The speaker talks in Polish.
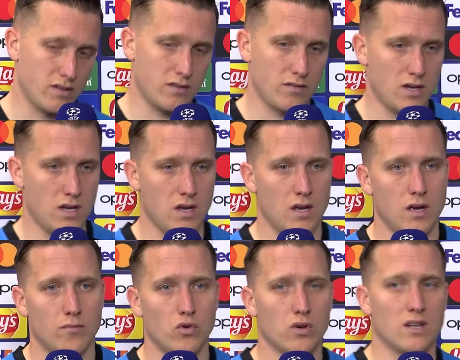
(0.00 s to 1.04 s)
y,
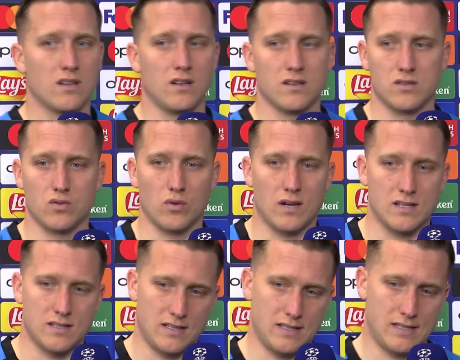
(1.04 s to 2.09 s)
było na tyle
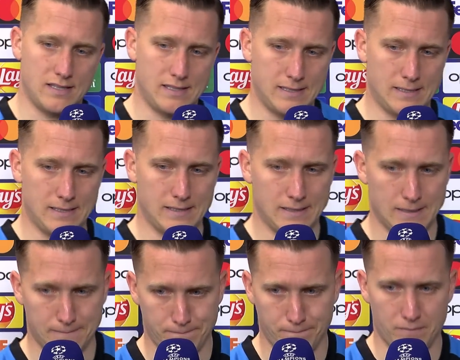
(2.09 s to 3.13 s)
sytuacji i
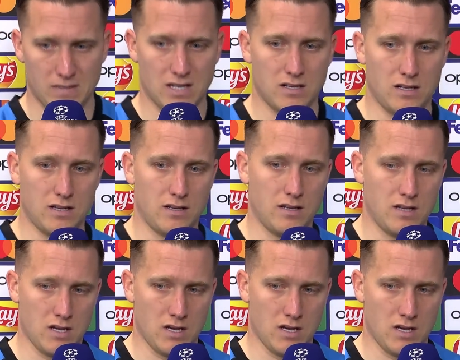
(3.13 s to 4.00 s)
na tyle